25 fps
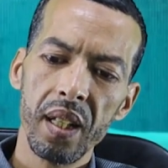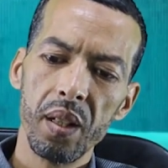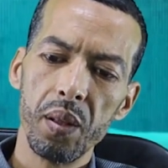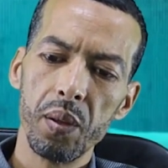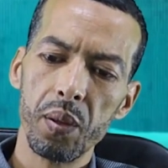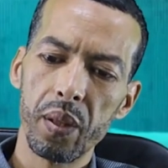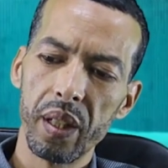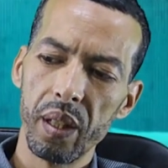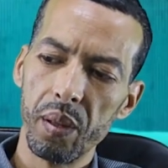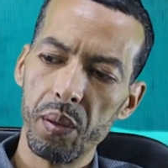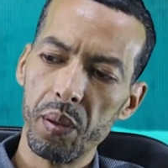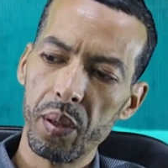
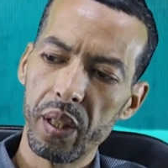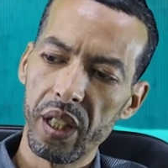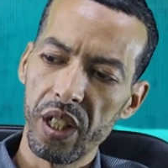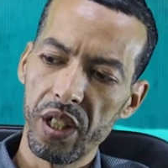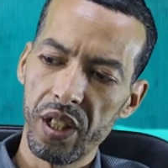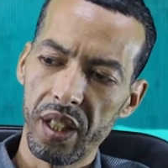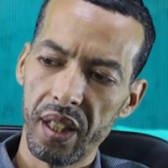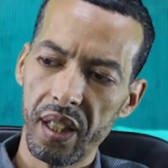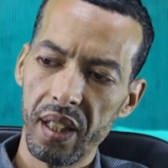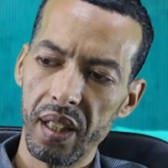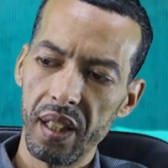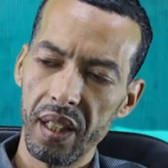
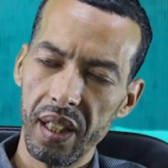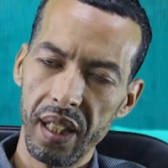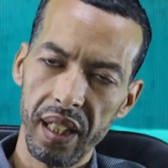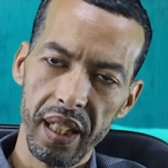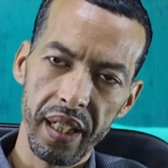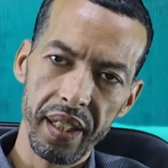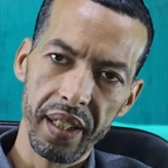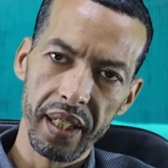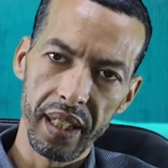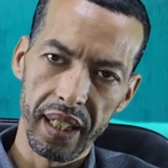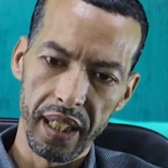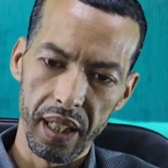وكيشد
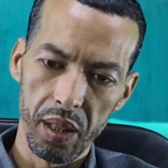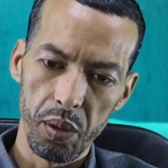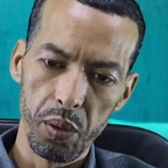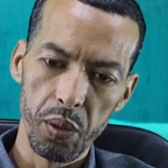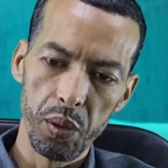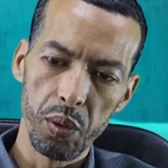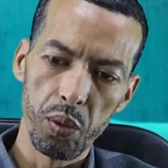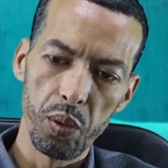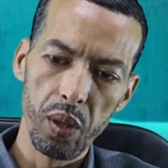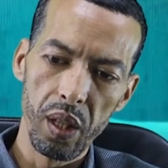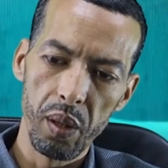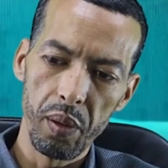لان
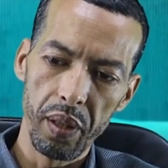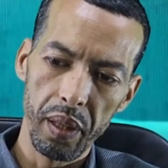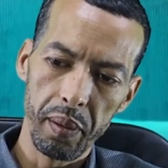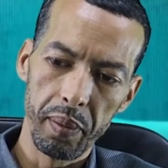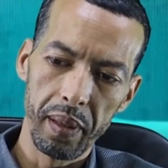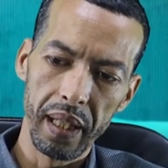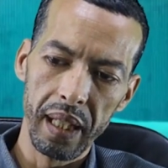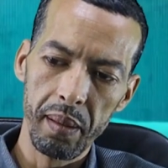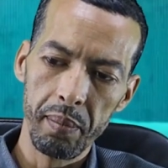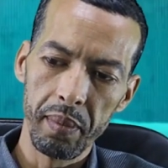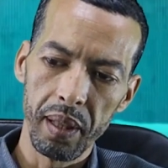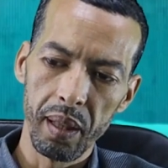كيكون كل واحد
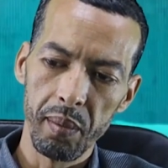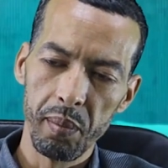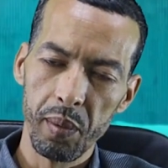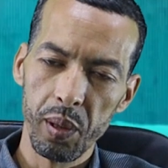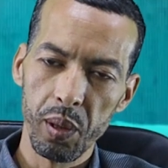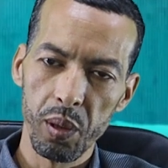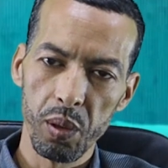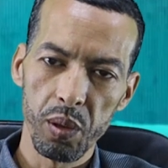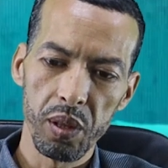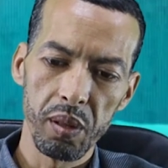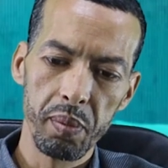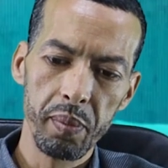كلمه
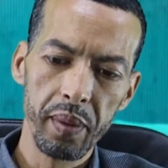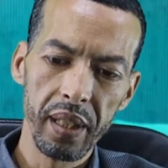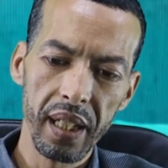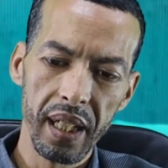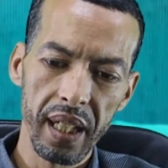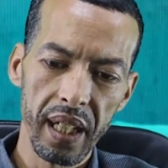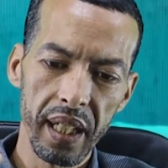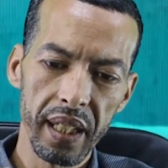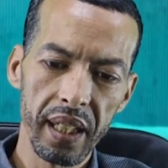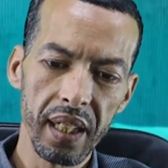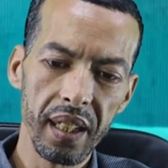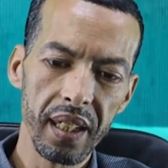المرور
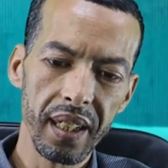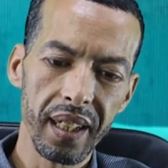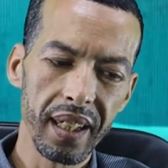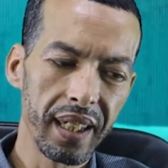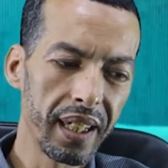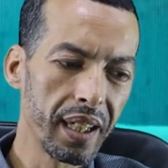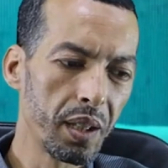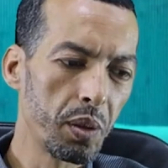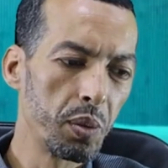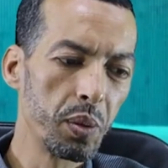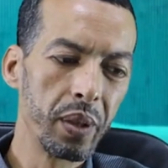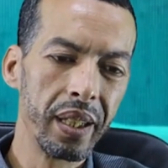سميه هذا
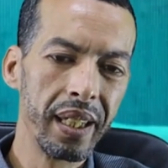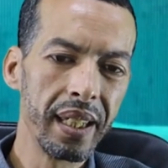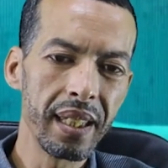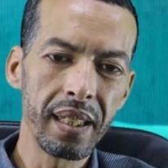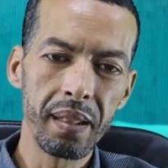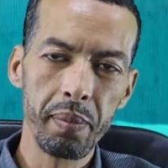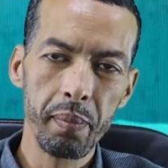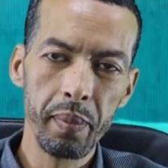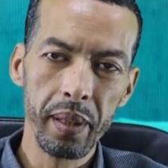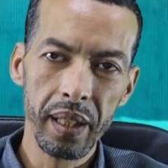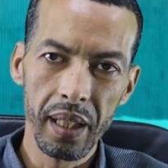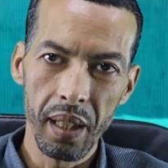كيكون هي
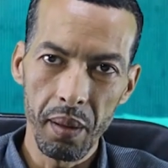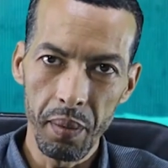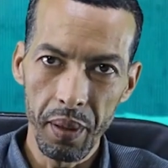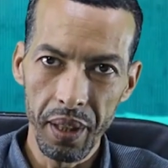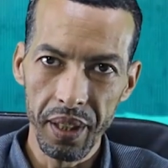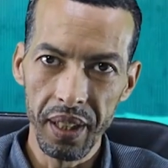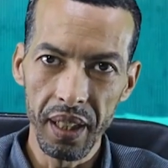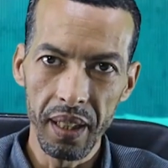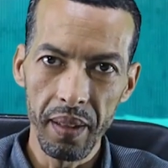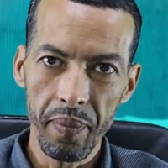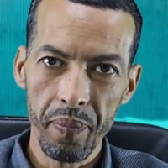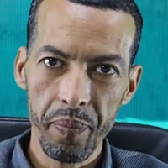سميه
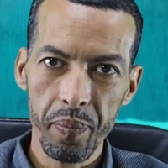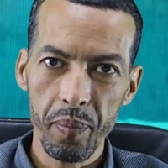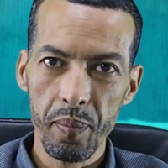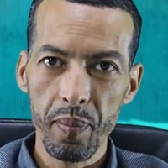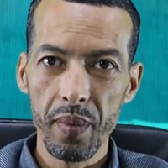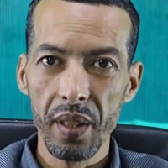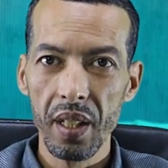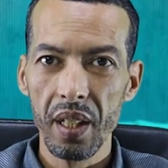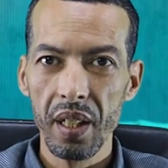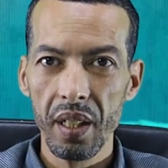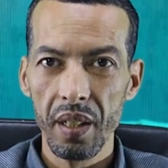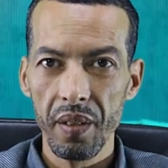وحده
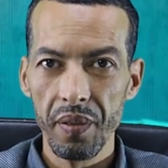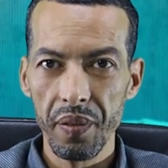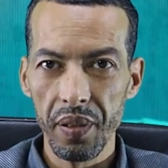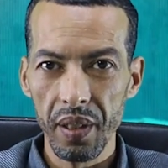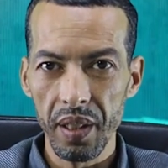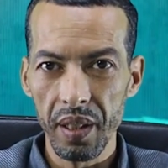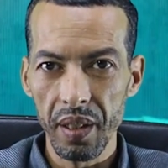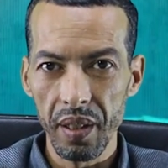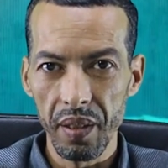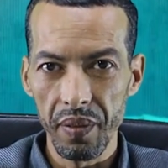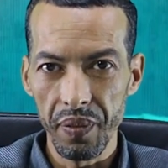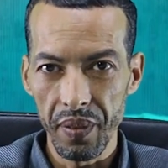
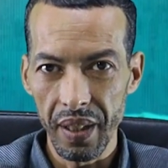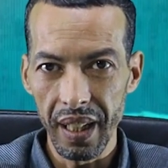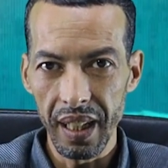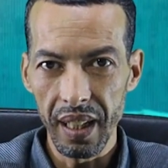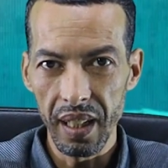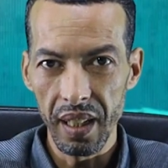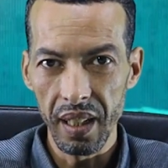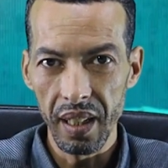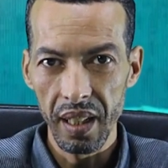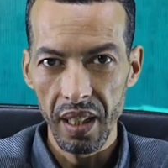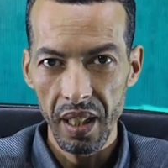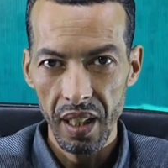في,
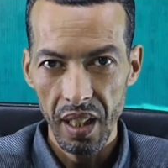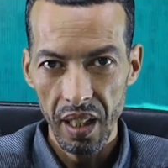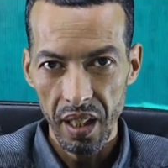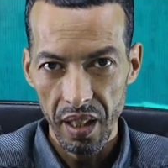في